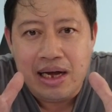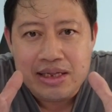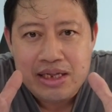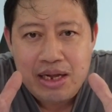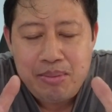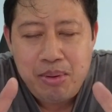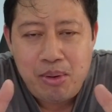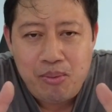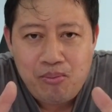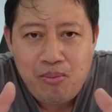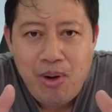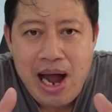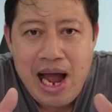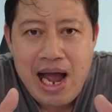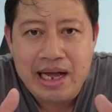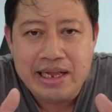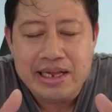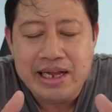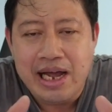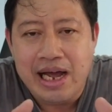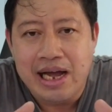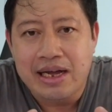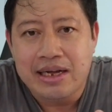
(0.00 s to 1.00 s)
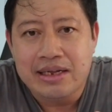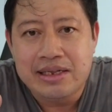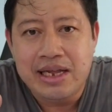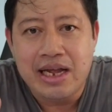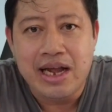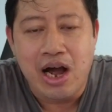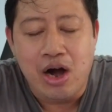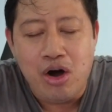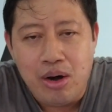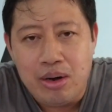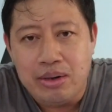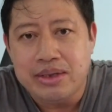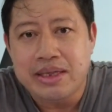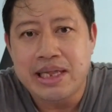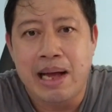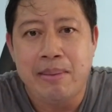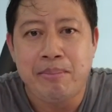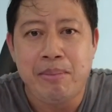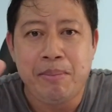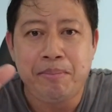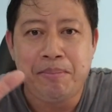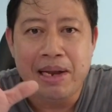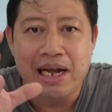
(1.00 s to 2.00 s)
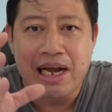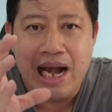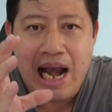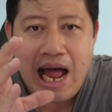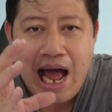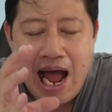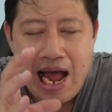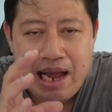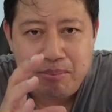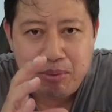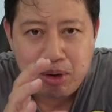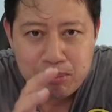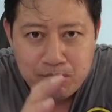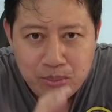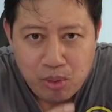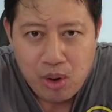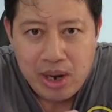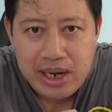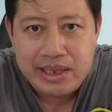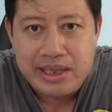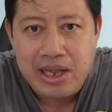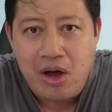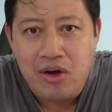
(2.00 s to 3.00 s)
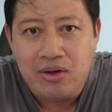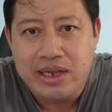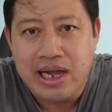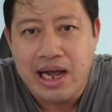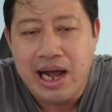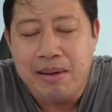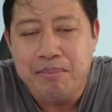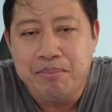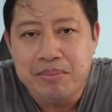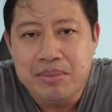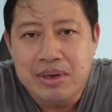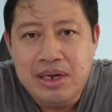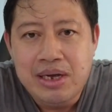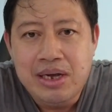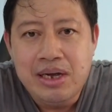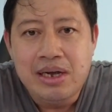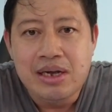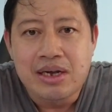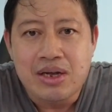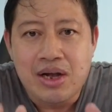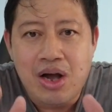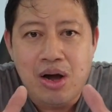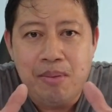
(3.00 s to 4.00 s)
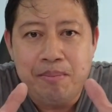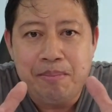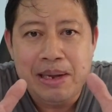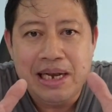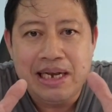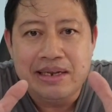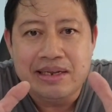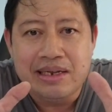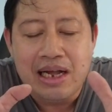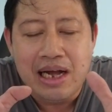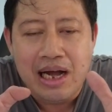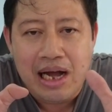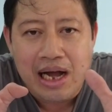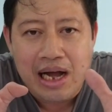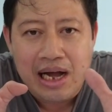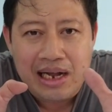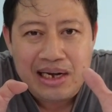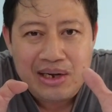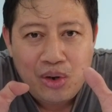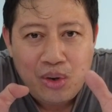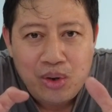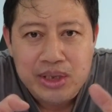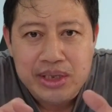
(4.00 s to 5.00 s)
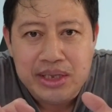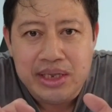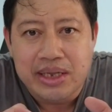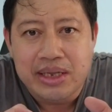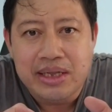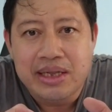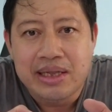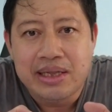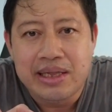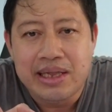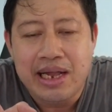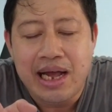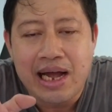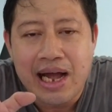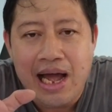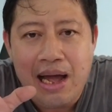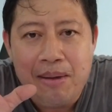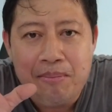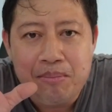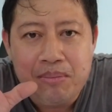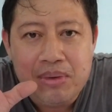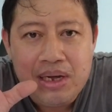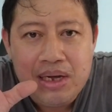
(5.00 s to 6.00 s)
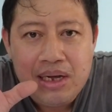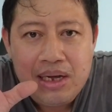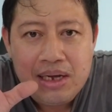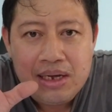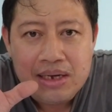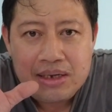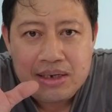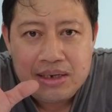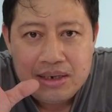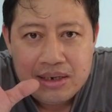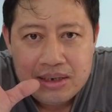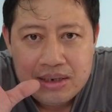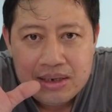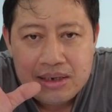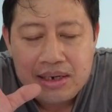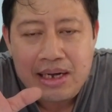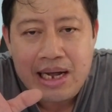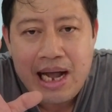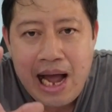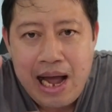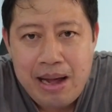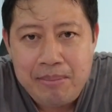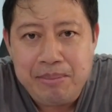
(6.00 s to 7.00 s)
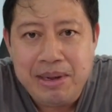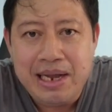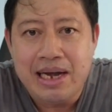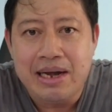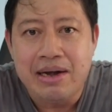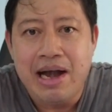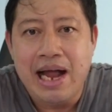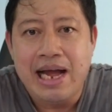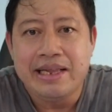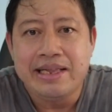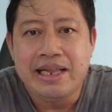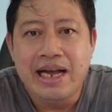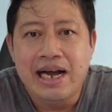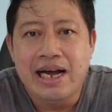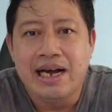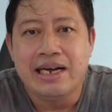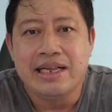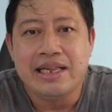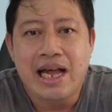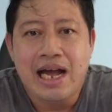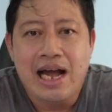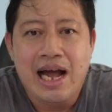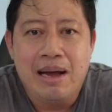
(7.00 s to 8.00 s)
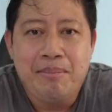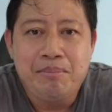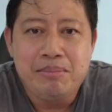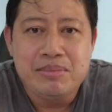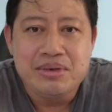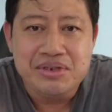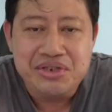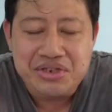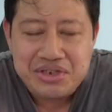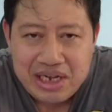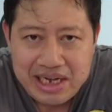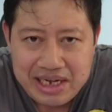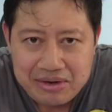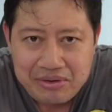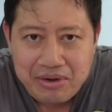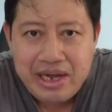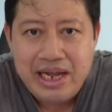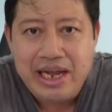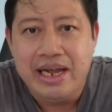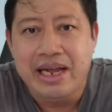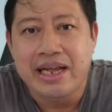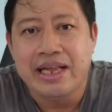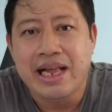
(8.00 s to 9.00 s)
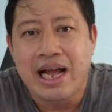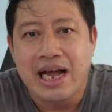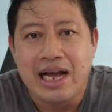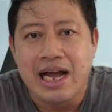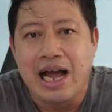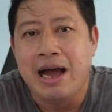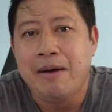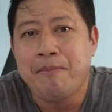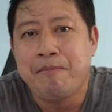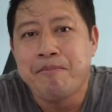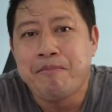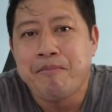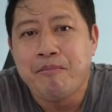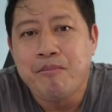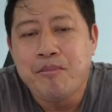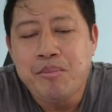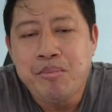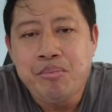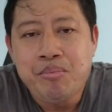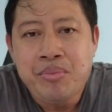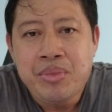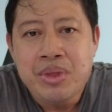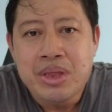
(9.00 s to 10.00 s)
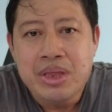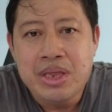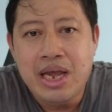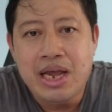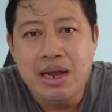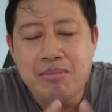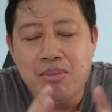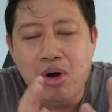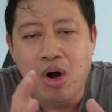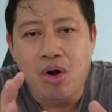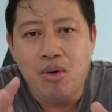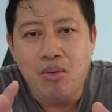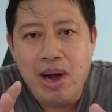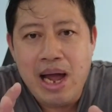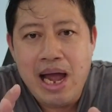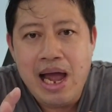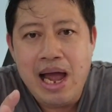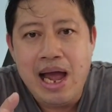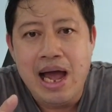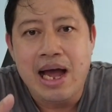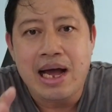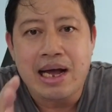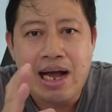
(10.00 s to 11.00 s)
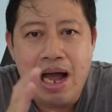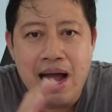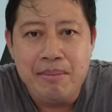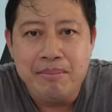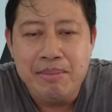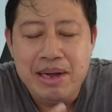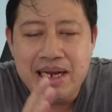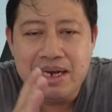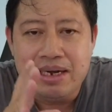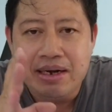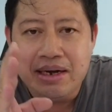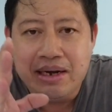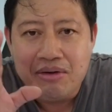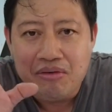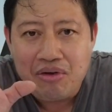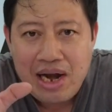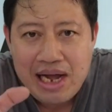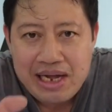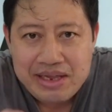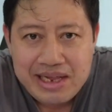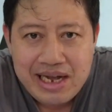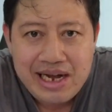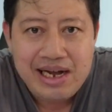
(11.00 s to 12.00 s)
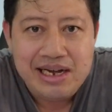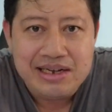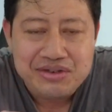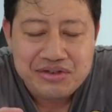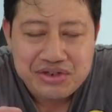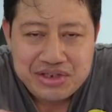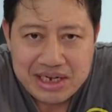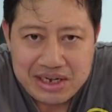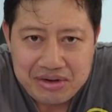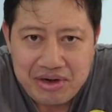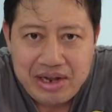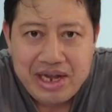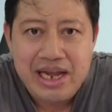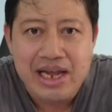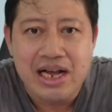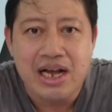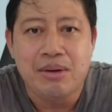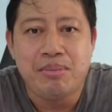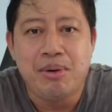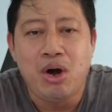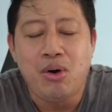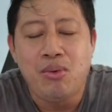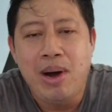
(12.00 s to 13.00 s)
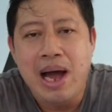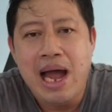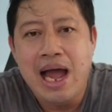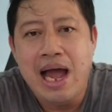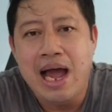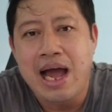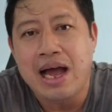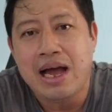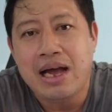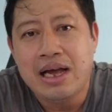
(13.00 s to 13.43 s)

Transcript: ที่ผมว่าเนี่ยที่เขานำมาเป็นลายบนหมวกกันน็อกนะครับ ก็เป็นรุ่นนะครับคือ c a m e n Rider นะครับ ซีรีส์นะครับ ที่บอกว่า c a m e n Rider ซีรีส์ก็เพราะว่า